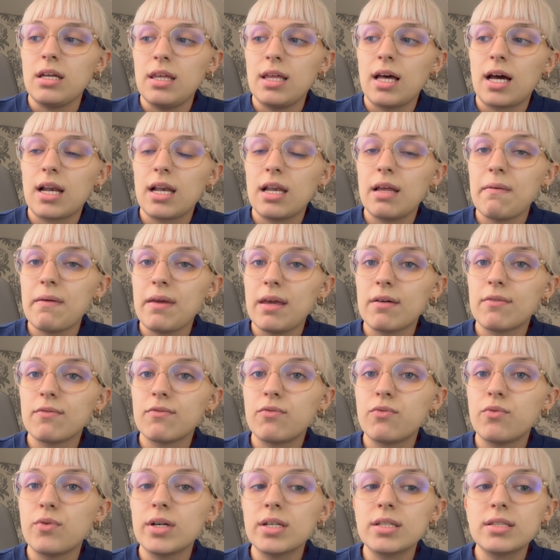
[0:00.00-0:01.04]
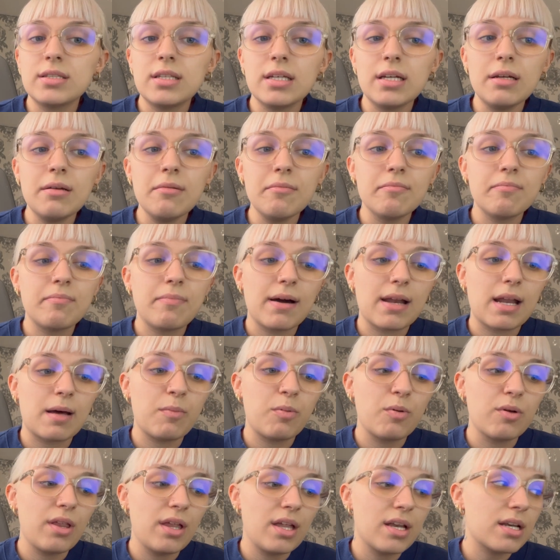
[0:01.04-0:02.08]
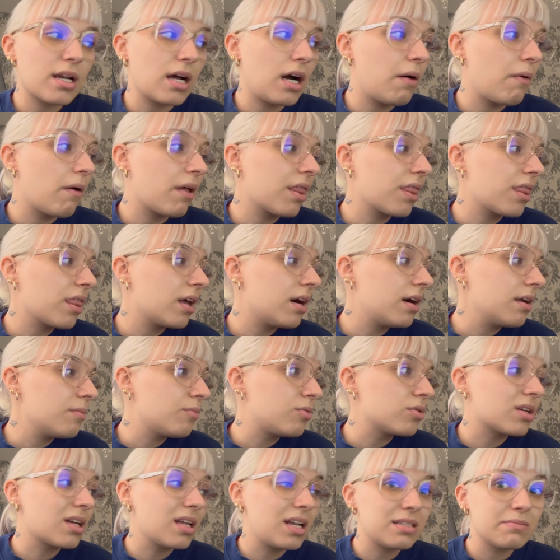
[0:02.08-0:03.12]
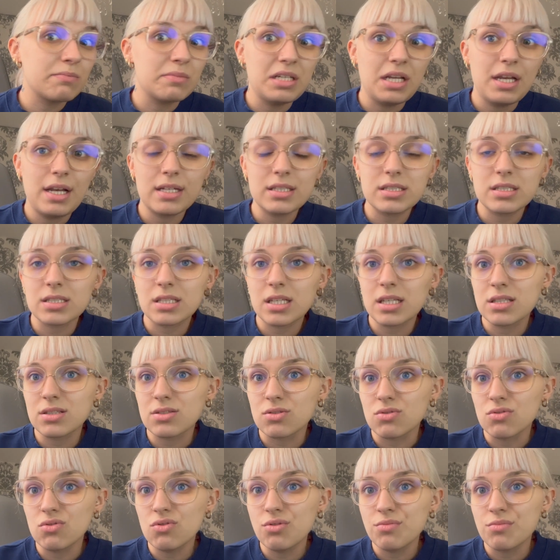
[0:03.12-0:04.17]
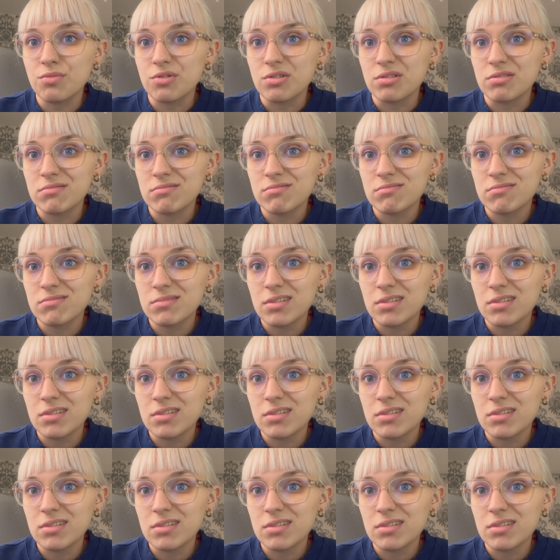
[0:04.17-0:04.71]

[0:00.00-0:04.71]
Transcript: darle bien fuerte para poder avanzar, porque las meninas es que son como...